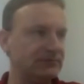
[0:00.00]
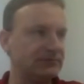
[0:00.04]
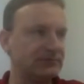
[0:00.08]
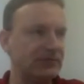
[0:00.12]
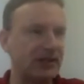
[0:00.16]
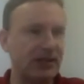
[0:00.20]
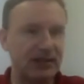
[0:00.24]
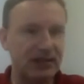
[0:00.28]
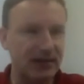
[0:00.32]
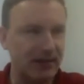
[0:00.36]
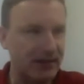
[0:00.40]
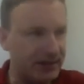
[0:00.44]

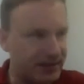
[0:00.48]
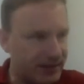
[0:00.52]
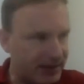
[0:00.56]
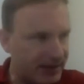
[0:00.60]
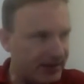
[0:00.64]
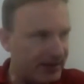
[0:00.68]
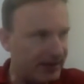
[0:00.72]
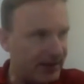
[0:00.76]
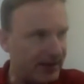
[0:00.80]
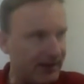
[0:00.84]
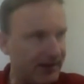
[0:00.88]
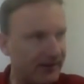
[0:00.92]
Dann kann ich
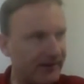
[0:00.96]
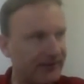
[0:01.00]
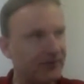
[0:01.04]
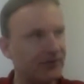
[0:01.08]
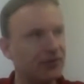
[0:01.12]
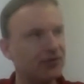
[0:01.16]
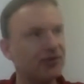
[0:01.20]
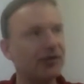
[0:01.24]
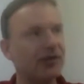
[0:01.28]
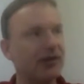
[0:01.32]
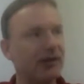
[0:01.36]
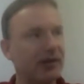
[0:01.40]
eine
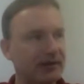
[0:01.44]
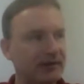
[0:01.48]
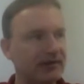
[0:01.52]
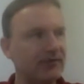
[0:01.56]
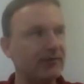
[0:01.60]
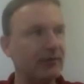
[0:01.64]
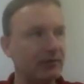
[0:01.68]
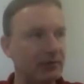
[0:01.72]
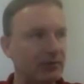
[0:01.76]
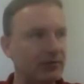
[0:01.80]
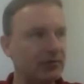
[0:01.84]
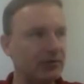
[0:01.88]
elastische
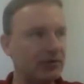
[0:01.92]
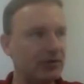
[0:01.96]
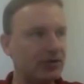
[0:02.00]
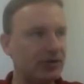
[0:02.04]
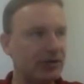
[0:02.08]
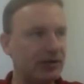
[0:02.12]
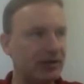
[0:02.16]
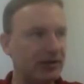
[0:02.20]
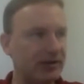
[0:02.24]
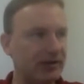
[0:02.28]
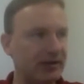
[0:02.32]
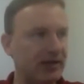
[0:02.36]
Reaktion
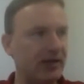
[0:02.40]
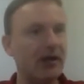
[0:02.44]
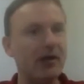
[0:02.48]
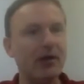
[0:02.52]
unterstellen.